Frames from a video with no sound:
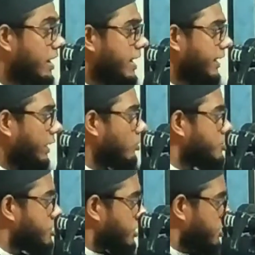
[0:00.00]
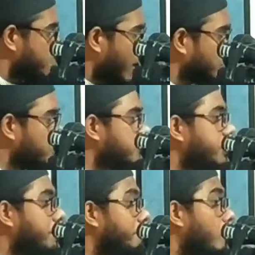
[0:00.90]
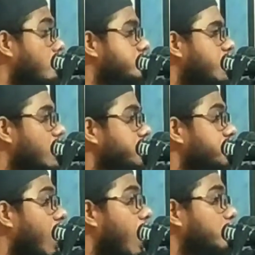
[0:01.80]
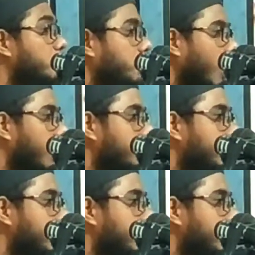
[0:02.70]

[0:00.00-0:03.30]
এটা হচ্ছে ইবাদত থেকে মজা স্বাদ উঠে নেব